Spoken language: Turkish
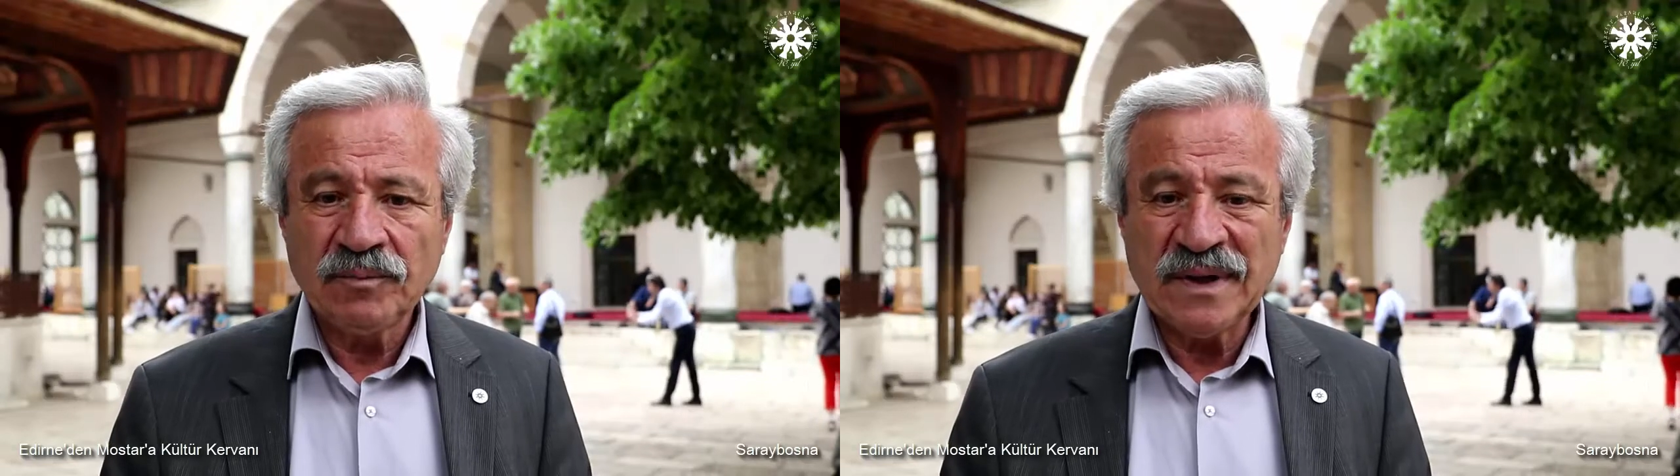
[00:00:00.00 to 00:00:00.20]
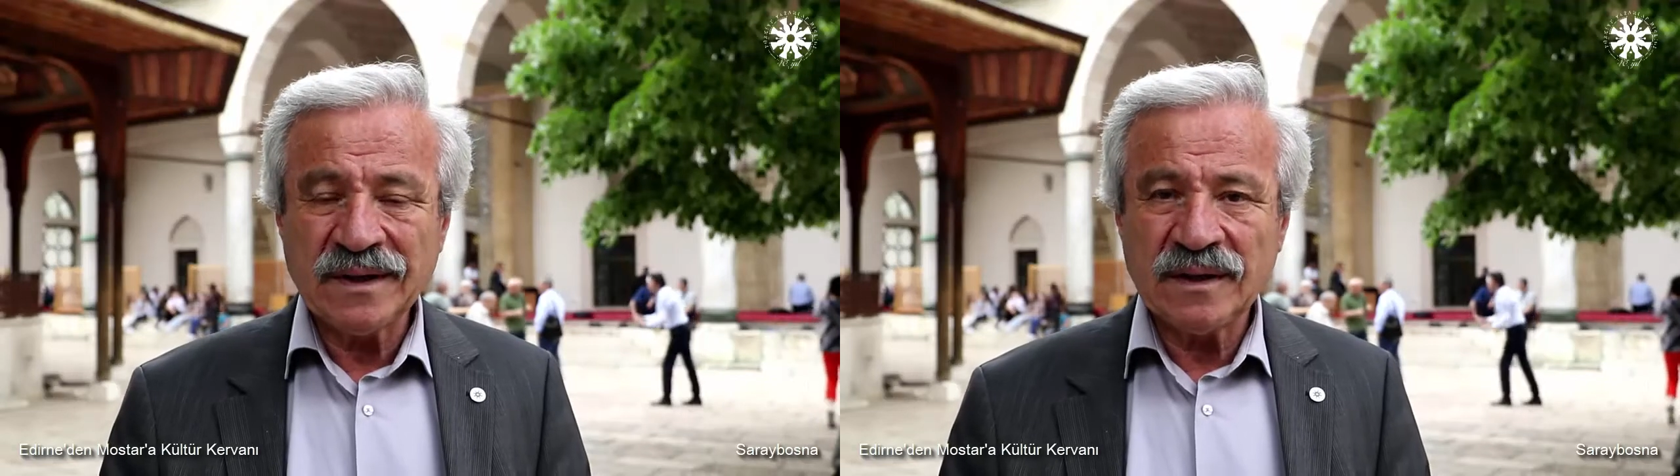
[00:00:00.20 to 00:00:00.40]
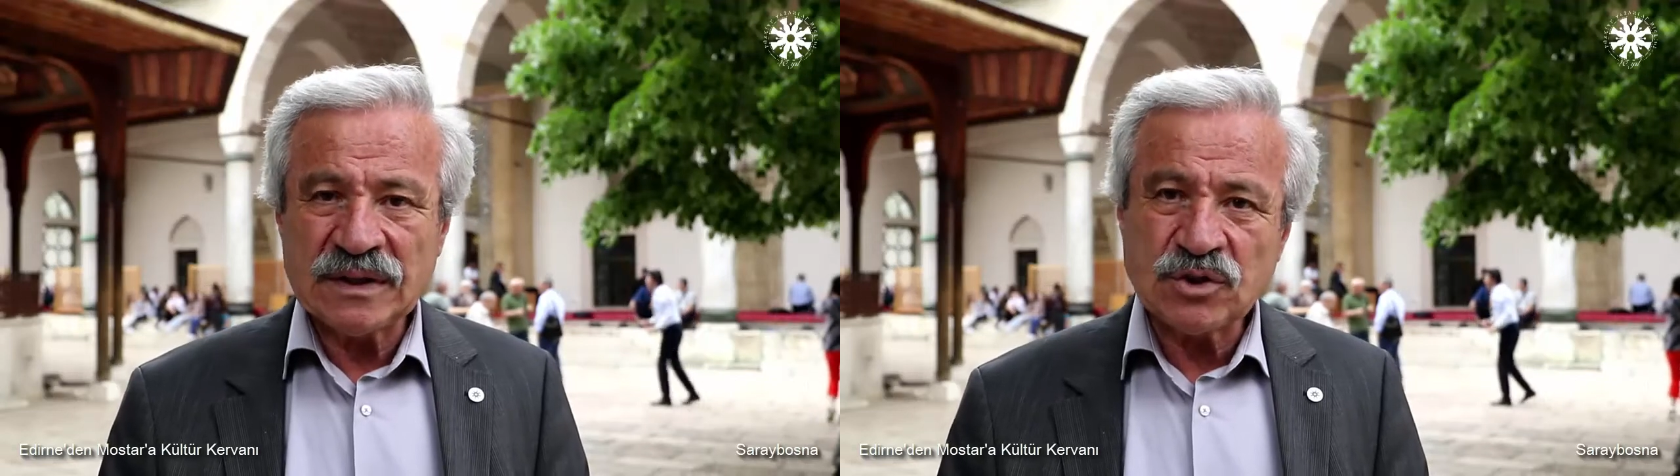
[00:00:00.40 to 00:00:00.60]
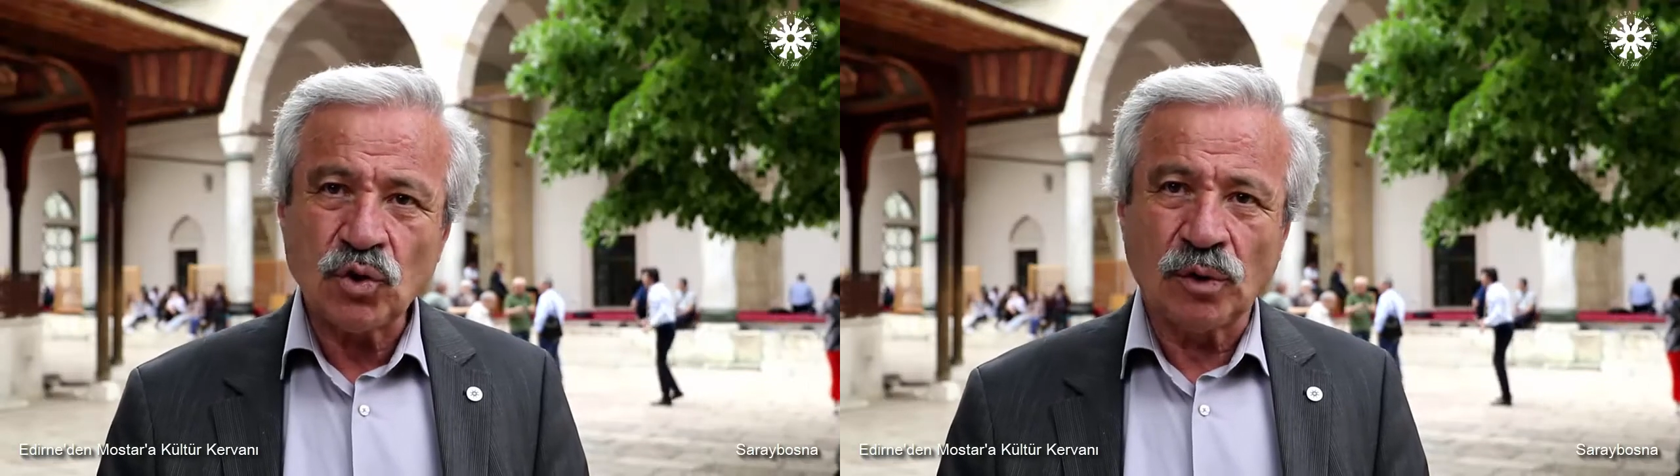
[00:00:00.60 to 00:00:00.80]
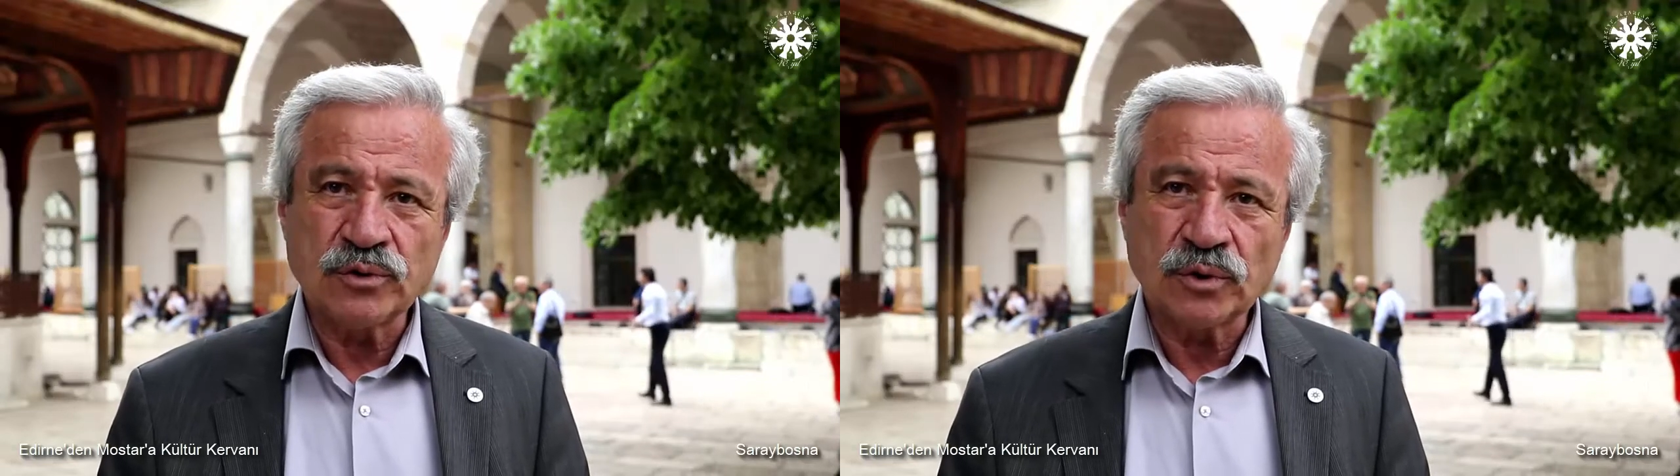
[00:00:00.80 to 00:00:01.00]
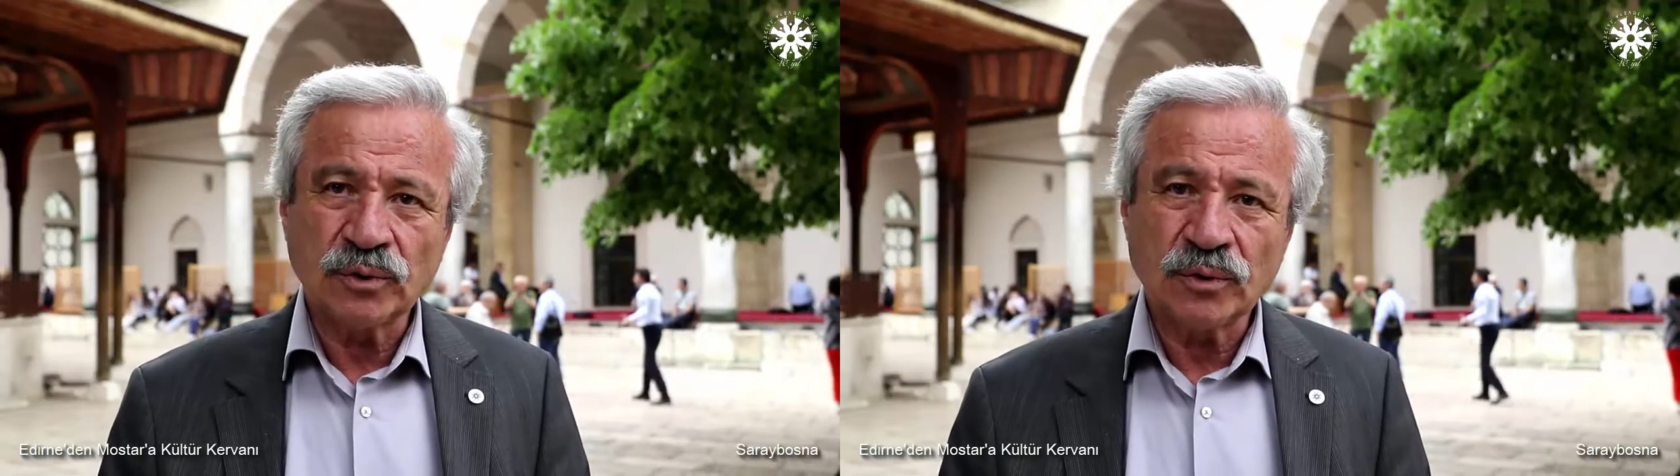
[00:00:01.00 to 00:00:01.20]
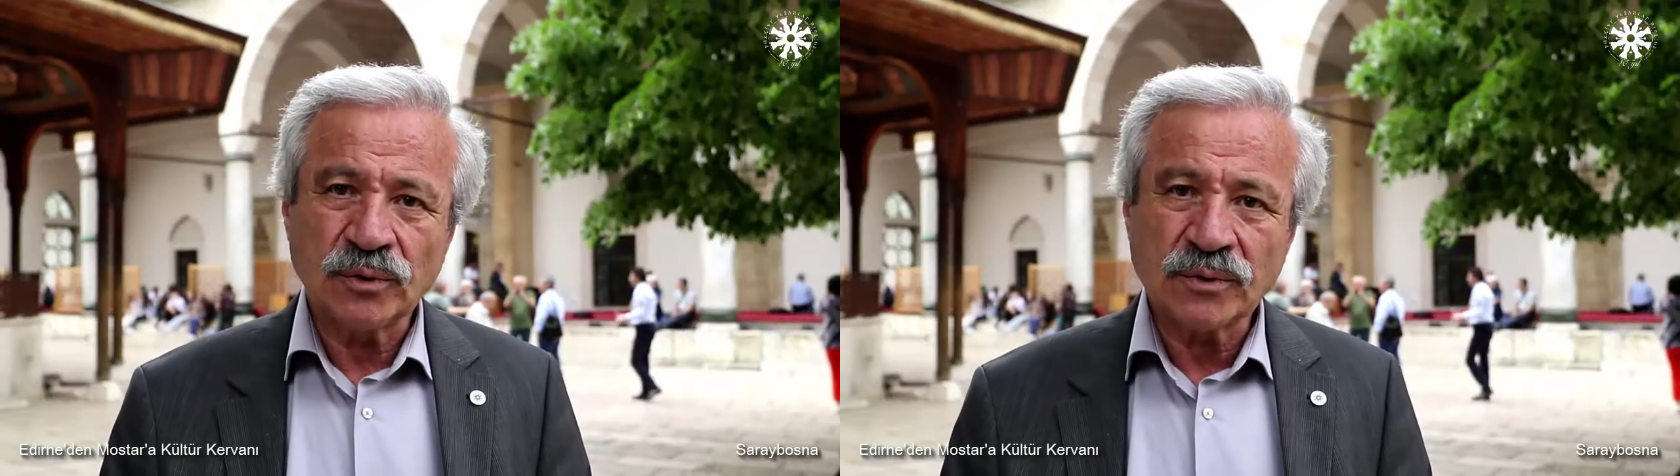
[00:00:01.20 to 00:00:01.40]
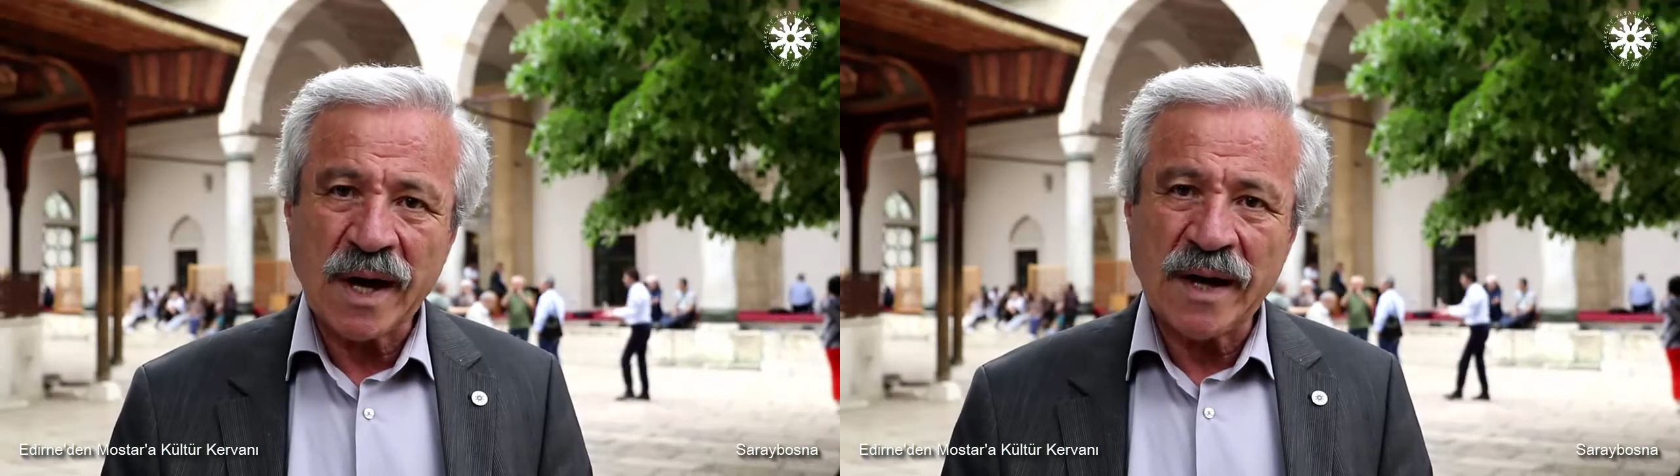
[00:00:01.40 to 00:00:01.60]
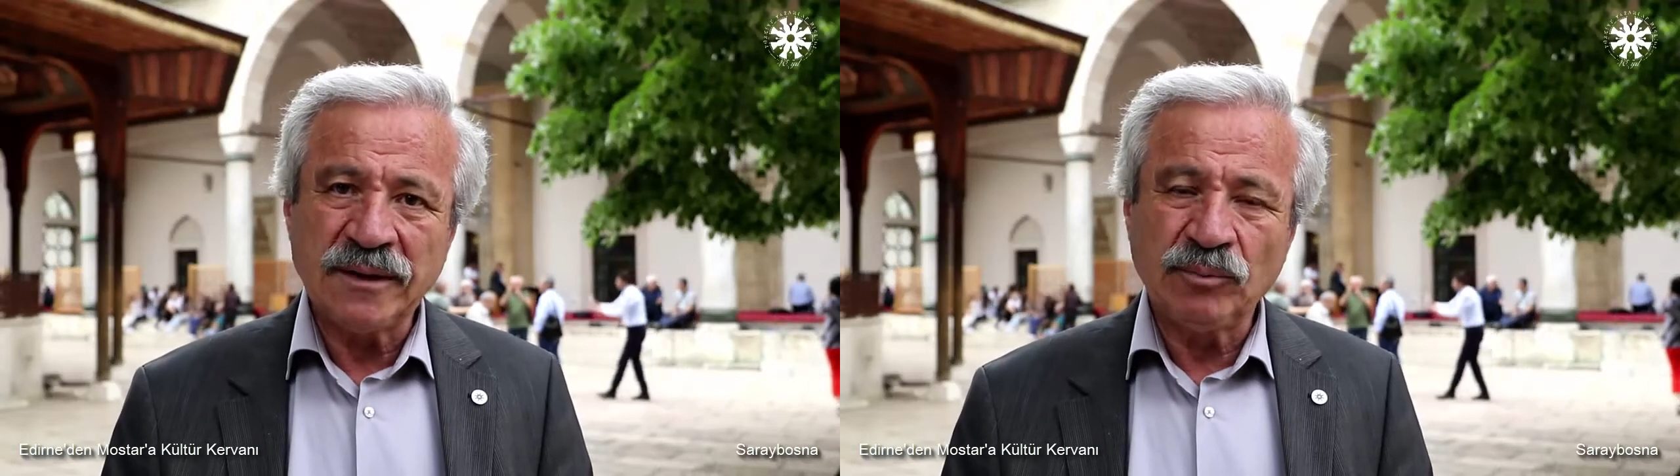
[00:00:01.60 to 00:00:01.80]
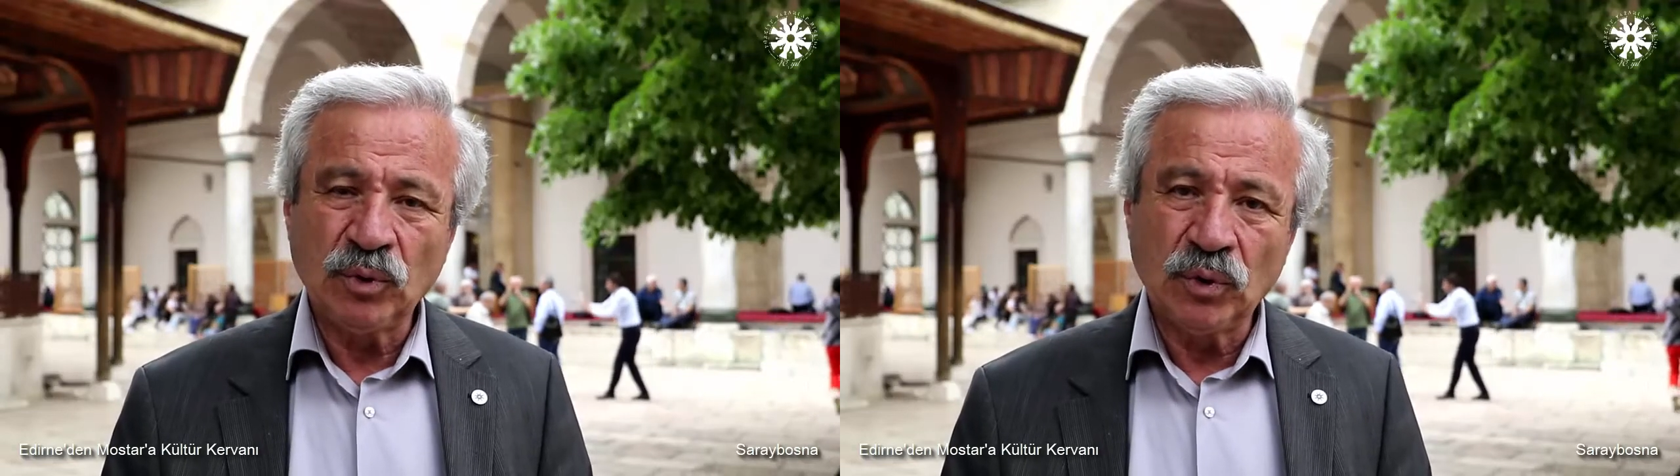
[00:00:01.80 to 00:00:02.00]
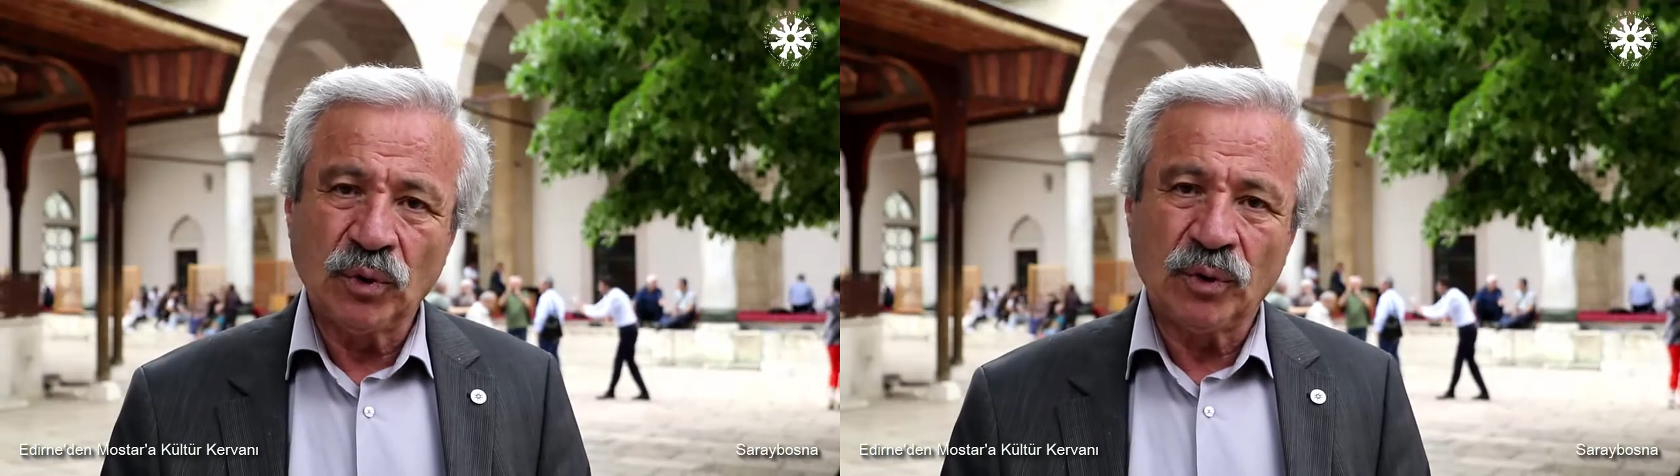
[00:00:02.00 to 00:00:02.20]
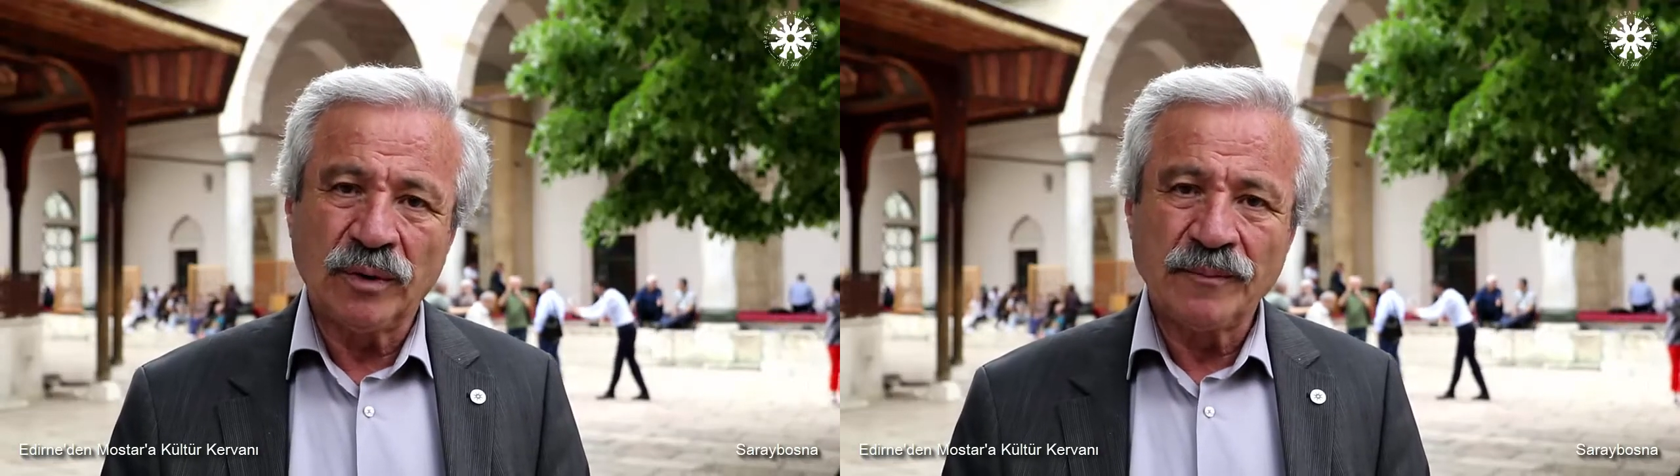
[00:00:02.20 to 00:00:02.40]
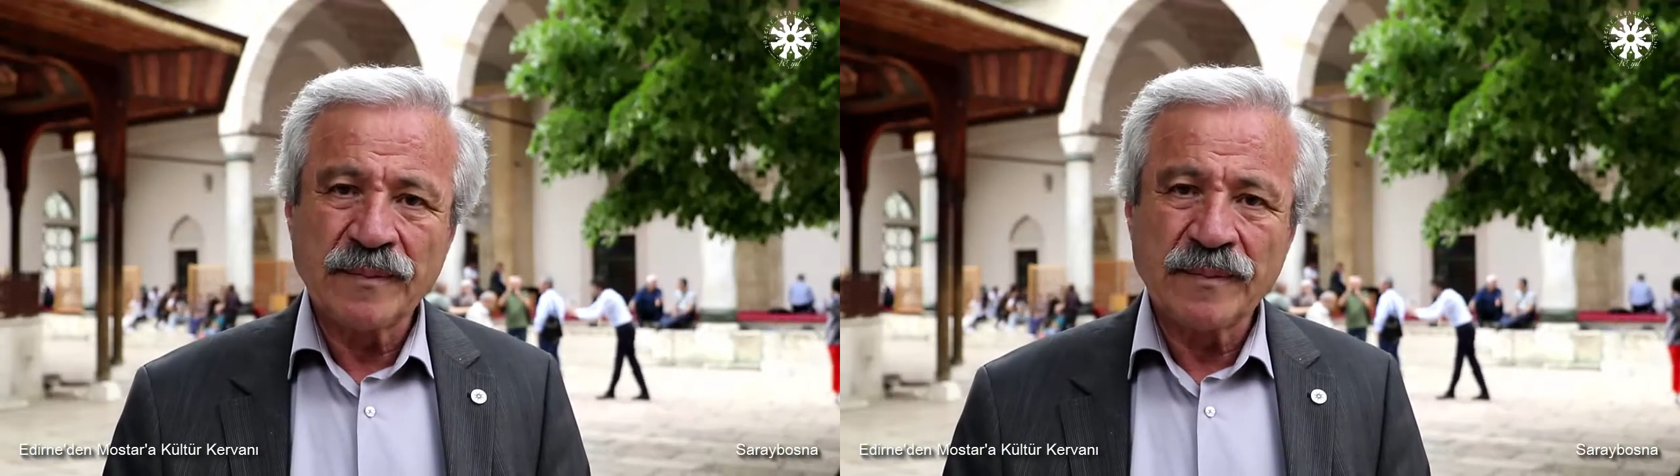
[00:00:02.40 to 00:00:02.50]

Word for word: bir iç yolculuk. Yani bu